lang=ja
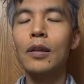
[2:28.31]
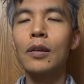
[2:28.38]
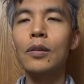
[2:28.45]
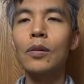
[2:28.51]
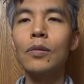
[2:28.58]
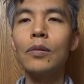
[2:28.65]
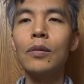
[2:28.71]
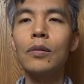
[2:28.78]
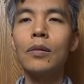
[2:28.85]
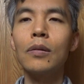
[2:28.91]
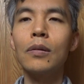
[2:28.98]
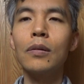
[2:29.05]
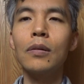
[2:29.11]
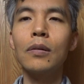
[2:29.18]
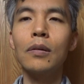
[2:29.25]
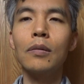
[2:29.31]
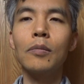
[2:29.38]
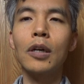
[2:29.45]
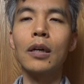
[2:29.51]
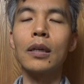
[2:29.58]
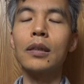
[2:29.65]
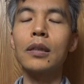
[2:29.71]
そういう
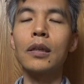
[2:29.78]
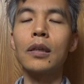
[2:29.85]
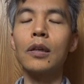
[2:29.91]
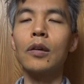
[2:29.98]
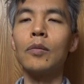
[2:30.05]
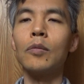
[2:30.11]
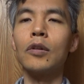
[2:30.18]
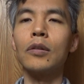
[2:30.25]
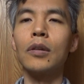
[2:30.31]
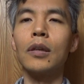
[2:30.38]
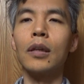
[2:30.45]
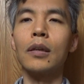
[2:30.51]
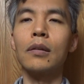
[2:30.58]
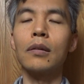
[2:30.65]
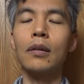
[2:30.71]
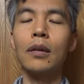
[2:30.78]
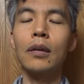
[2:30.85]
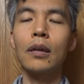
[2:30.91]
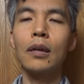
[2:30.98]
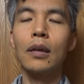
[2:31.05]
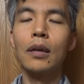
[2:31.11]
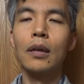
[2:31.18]
まあ意識を持ってです
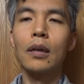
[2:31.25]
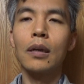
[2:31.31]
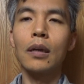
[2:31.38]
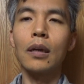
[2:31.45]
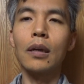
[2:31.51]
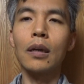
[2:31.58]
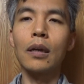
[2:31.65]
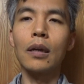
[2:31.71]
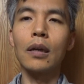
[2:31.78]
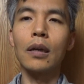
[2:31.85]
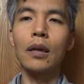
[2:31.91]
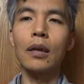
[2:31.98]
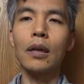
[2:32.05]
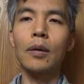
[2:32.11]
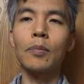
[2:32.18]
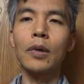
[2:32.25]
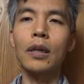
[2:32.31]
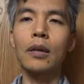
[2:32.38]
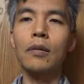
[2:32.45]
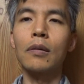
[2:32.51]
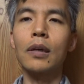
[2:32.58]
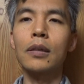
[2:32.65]
ね、えー、やっぱ
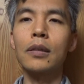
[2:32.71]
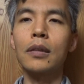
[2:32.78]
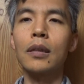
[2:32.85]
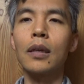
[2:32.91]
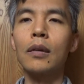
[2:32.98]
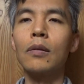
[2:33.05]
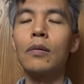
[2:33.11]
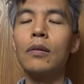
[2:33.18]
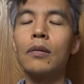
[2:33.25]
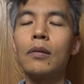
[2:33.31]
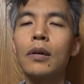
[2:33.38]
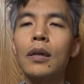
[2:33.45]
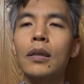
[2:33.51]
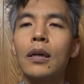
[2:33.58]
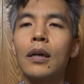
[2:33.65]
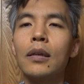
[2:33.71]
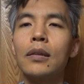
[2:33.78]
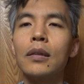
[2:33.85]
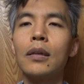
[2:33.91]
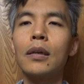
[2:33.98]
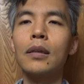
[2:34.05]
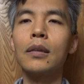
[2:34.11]
り暮らしていくことが大
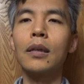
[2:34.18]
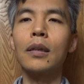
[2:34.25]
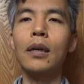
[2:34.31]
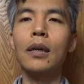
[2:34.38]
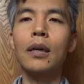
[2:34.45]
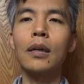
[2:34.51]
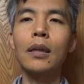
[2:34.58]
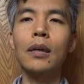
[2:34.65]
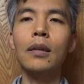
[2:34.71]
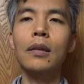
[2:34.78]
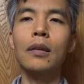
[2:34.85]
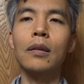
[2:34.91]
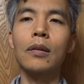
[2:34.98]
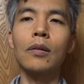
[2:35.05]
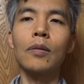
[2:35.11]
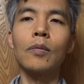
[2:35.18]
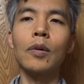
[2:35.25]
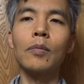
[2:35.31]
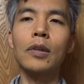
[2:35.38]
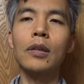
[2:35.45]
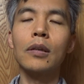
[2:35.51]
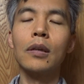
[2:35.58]
事なんじゃないかなと思
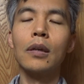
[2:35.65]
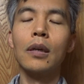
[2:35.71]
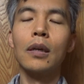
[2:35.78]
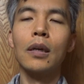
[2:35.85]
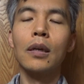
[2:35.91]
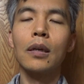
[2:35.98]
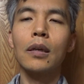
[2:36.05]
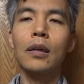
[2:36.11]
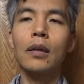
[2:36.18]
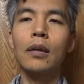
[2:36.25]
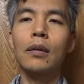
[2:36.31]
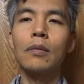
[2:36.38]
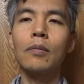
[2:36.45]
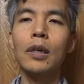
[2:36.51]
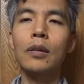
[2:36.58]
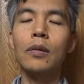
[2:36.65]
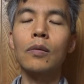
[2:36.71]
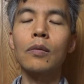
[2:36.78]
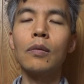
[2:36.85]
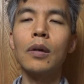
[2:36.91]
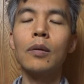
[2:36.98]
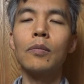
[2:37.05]
います。まあそ
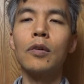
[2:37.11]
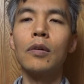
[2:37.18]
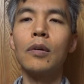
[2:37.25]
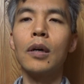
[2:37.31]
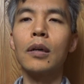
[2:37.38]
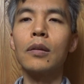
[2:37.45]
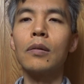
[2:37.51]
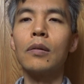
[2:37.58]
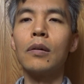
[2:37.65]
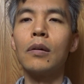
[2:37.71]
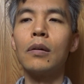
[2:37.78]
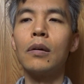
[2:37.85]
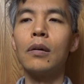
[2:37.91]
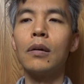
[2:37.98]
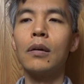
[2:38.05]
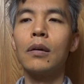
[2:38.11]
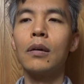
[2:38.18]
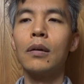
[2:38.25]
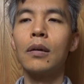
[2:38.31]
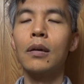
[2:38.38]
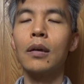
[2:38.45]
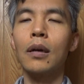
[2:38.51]
こはもうあの
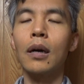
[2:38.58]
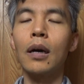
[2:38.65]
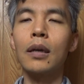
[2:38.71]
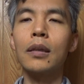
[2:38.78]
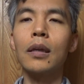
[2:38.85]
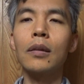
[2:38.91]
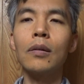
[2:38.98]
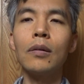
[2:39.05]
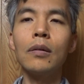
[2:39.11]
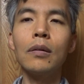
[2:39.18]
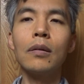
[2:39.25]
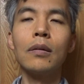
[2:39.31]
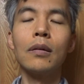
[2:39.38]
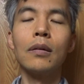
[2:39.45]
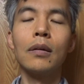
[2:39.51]
相手の